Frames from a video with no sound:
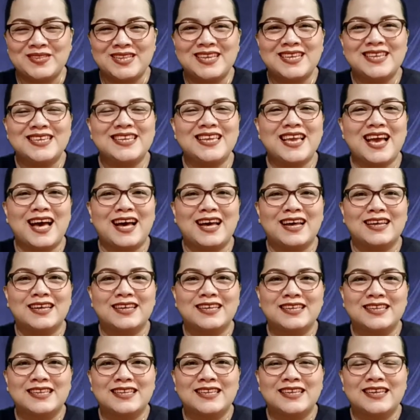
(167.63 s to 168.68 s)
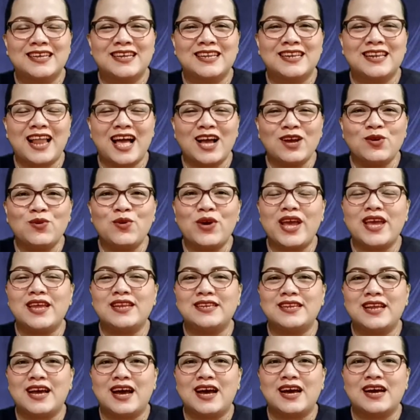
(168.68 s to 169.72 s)
Ya, lagu
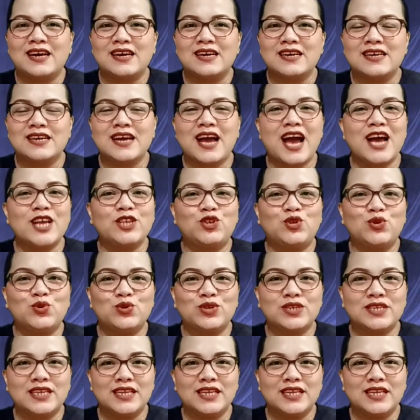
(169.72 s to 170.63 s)
enda ngajuk